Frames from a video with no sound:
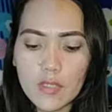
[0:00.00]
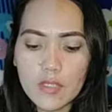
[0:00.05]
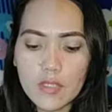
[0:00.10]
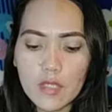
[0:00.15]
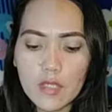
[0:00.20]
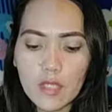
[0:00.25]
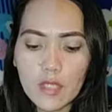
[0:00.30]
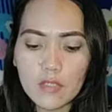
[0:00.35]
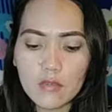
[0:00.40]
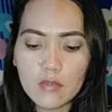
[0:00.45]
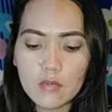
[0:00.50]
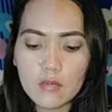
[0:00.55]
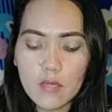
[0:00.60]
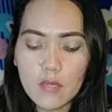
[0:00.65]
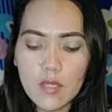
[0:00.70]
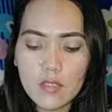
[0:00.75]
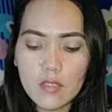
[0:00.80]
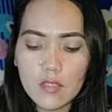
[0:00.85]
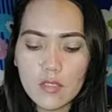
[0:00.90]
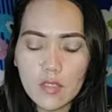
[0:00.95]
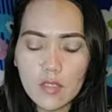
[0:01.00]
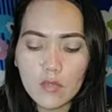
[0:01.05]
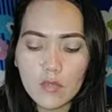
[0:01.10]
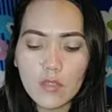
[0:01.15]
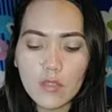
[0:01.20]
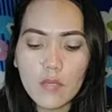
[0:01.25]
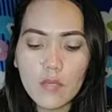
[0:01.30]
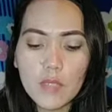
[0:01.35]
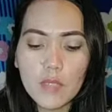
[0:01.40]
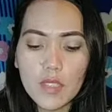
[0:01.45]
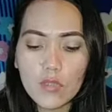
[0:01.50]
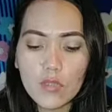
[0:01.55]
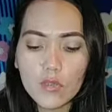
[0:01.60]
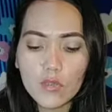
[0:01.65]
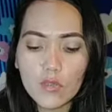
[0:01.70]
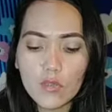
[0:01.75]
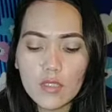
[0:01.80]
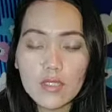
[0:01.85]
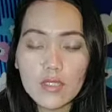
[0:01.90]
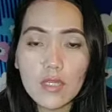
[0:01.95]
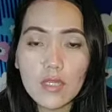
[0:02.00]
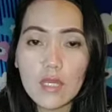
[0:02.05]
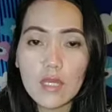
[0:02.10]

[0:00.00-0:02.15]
si Advance. Ito nabili ko to rin